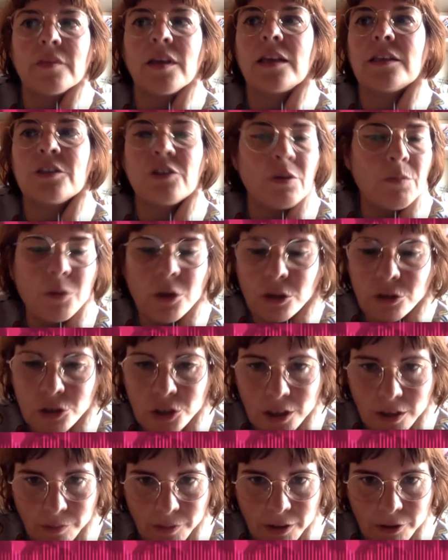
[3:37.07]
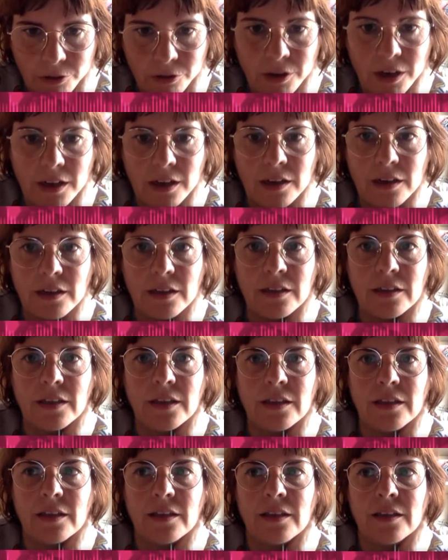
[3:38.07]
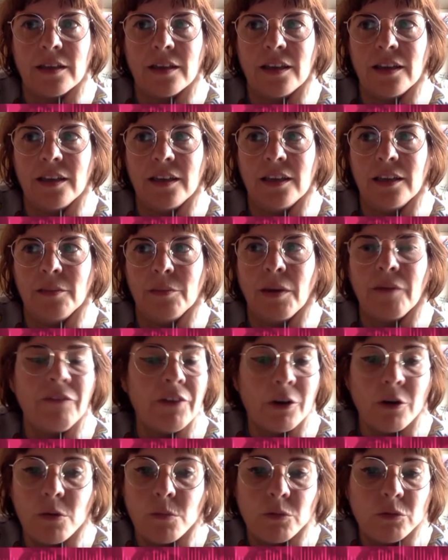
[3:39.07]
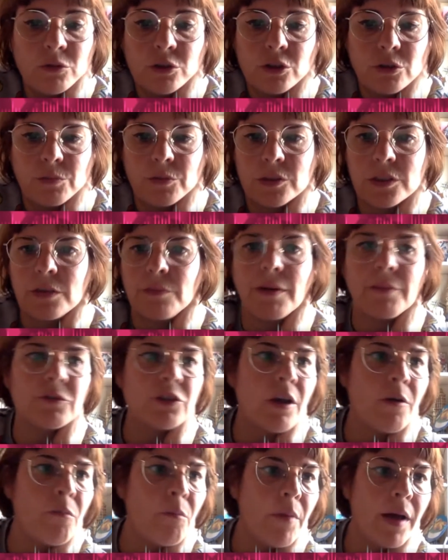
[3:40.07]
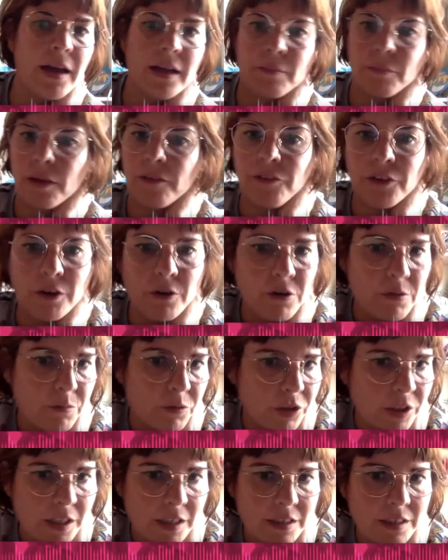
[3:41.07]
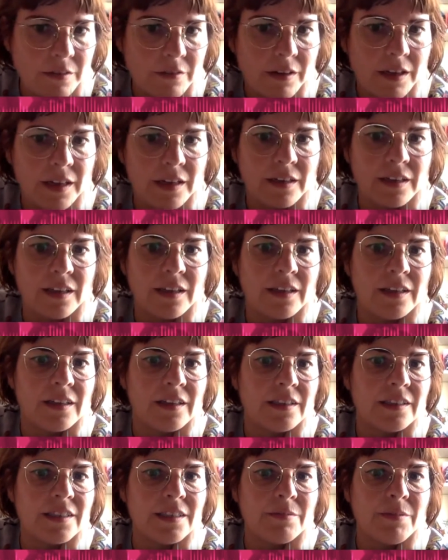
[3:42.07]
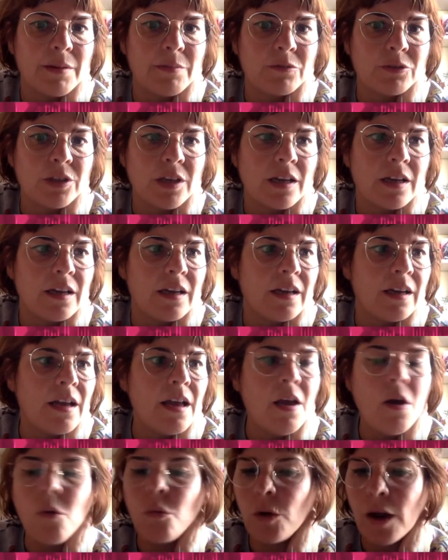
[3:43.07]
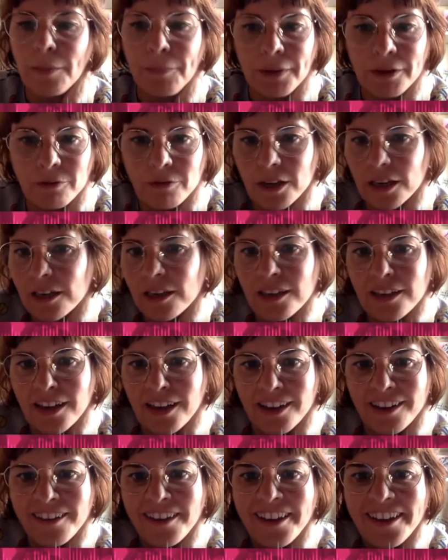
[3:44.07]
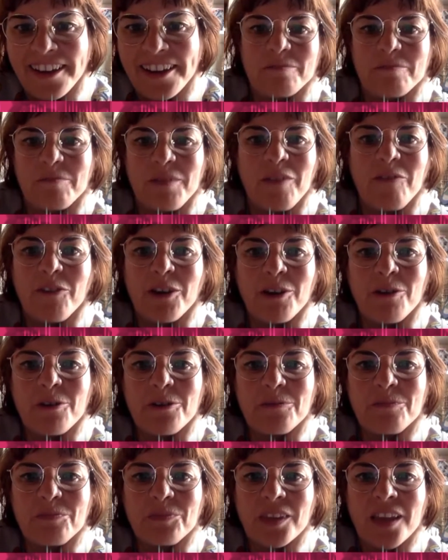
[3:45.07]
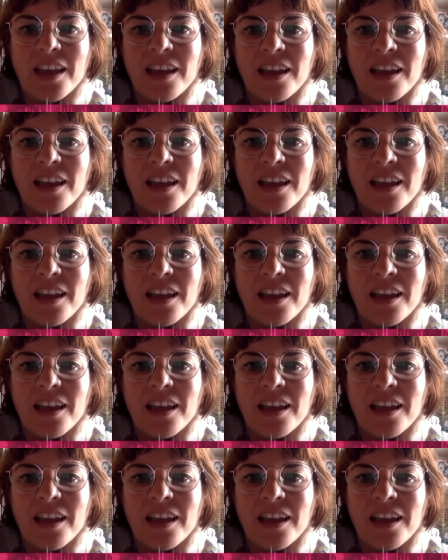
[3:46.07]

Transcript: Soy muy observadora eh, y me fijo mucho, pues si vamos a un bar, me fijo cómo está ese bar, si vamos a una peluquería, me fijo